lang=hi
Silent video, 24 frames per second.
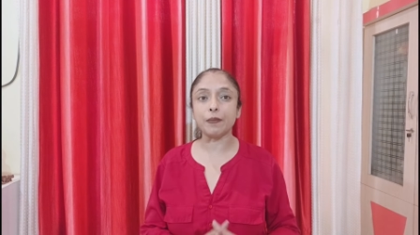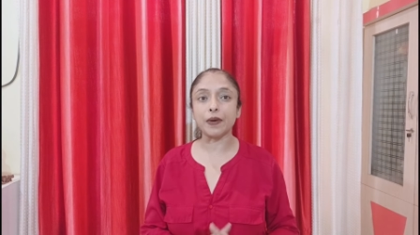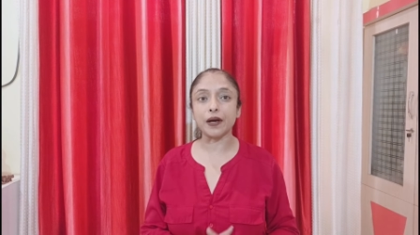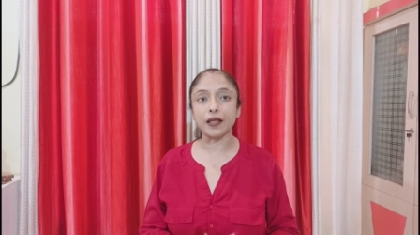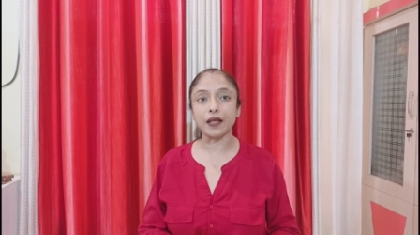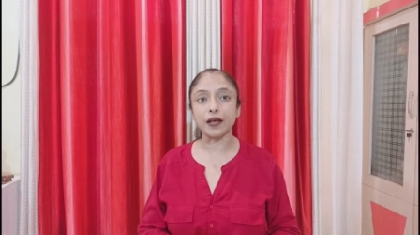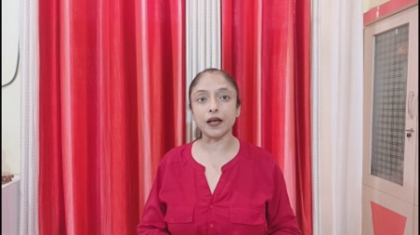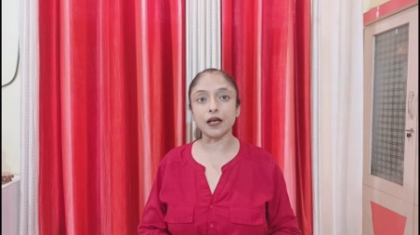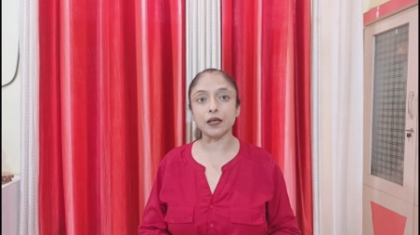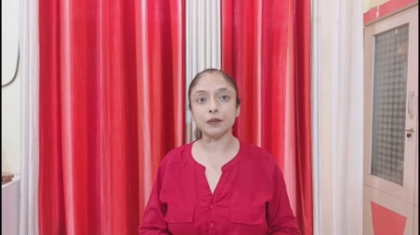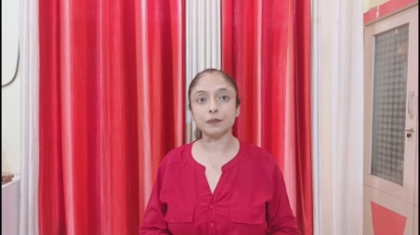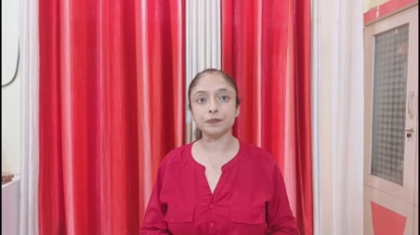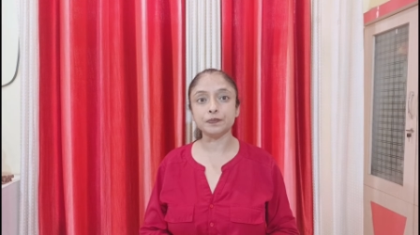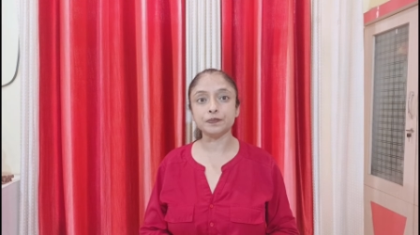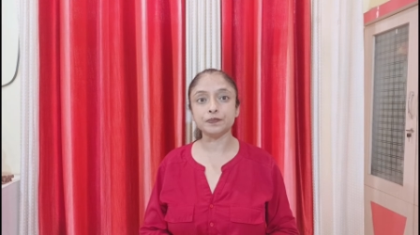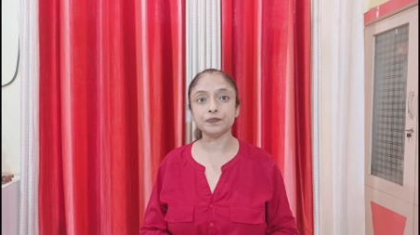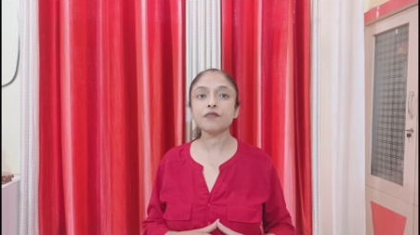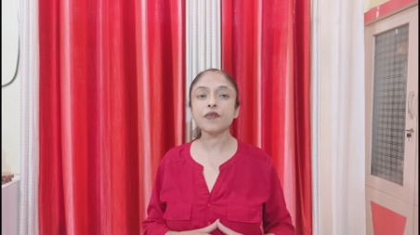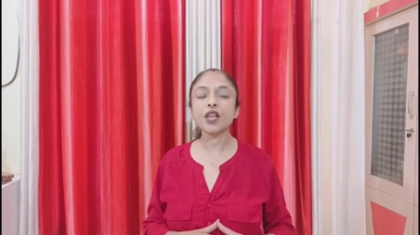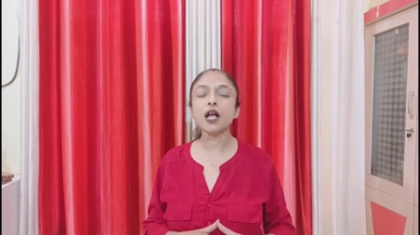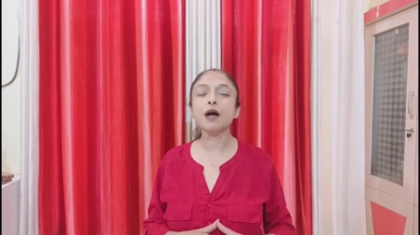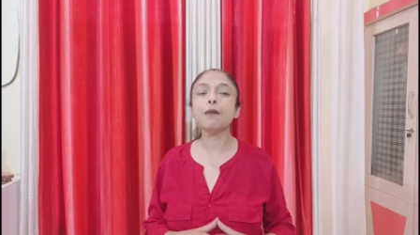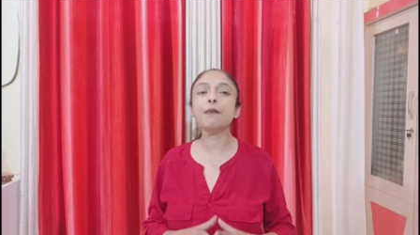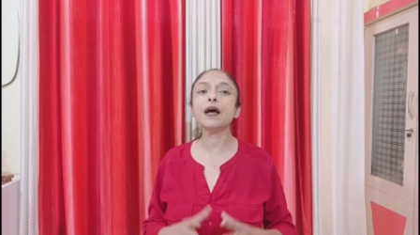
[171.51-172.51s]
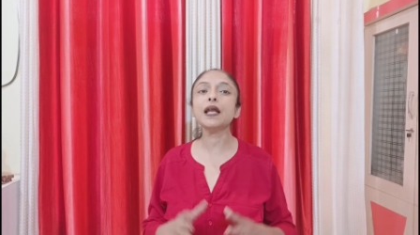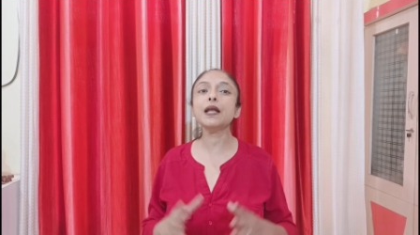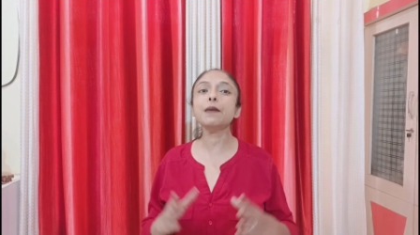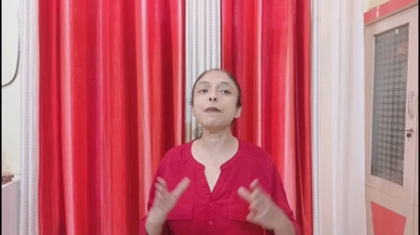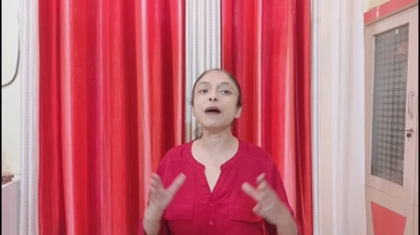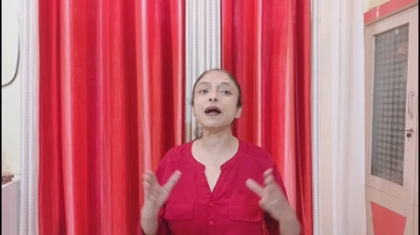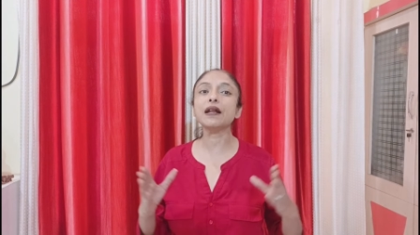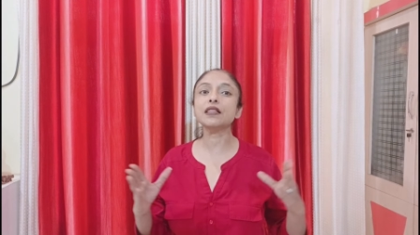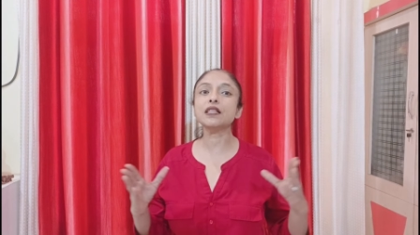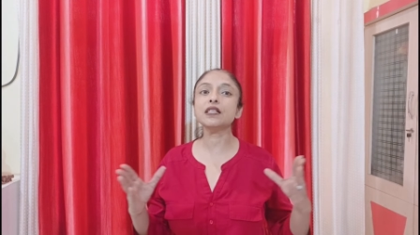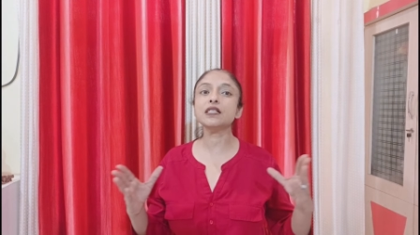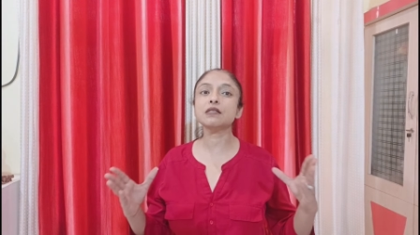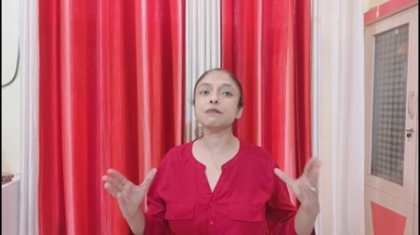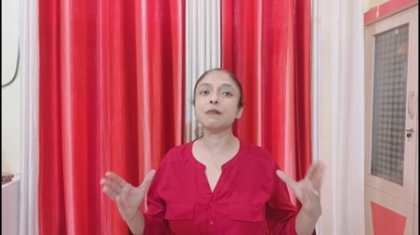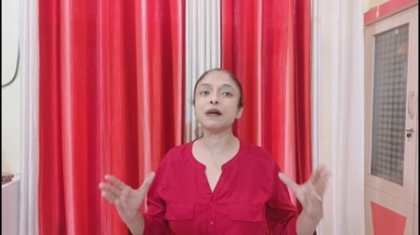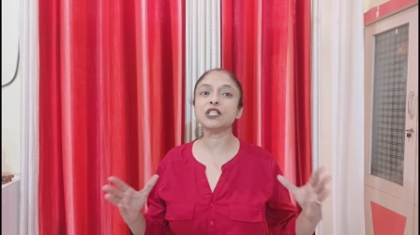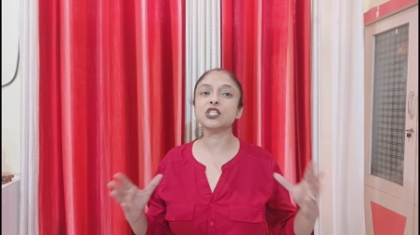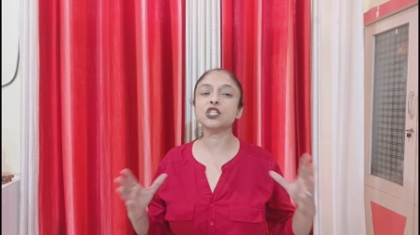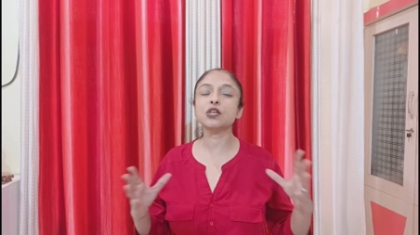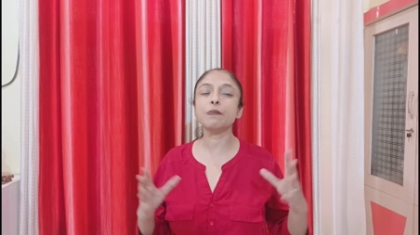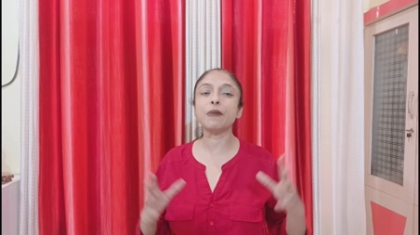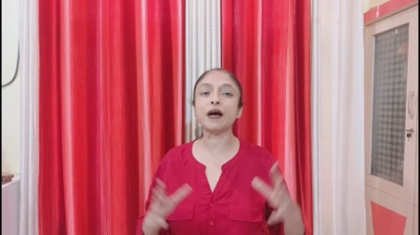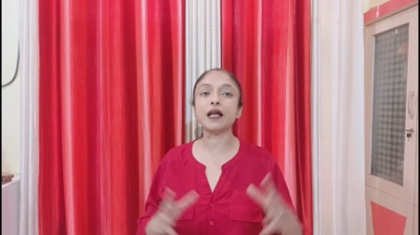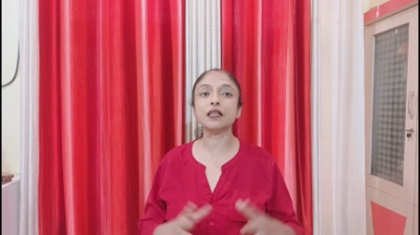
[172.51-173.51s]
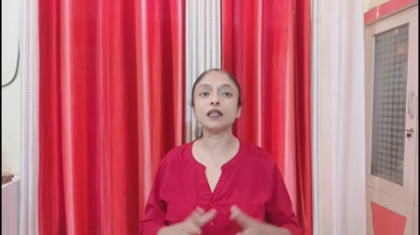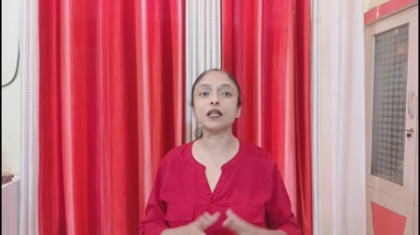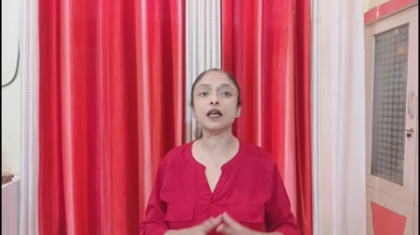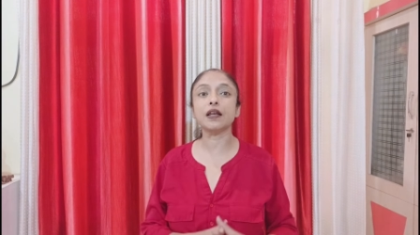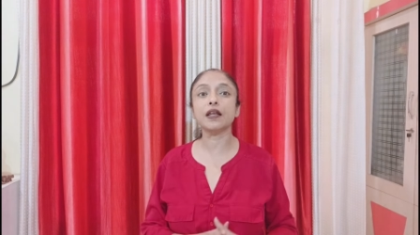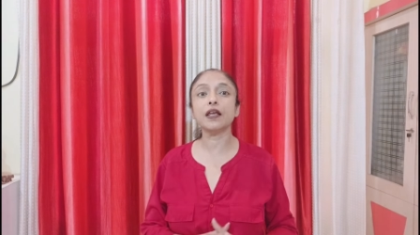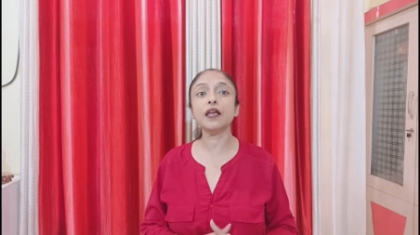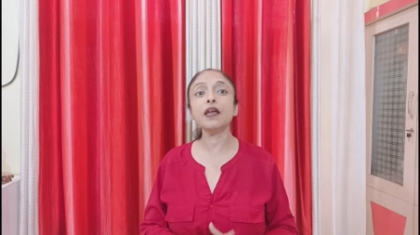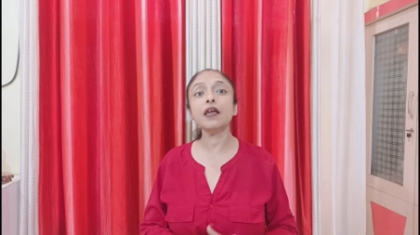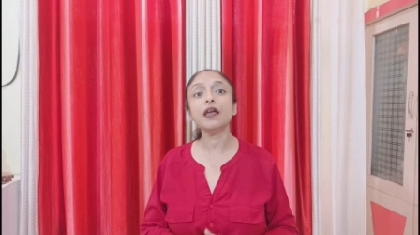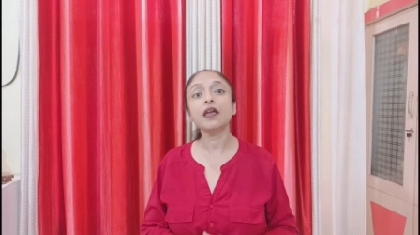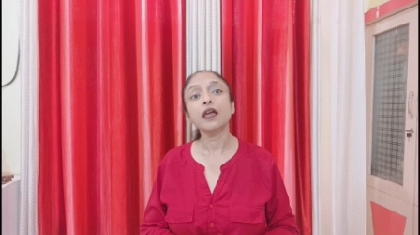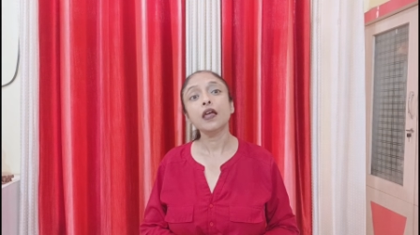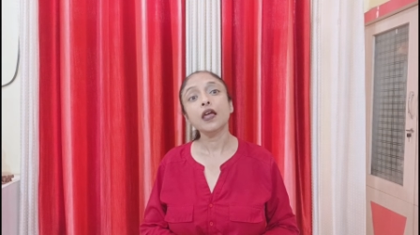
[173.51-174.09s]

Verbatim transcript: पड़ेगा हमारे भारतीय समाज की बात करें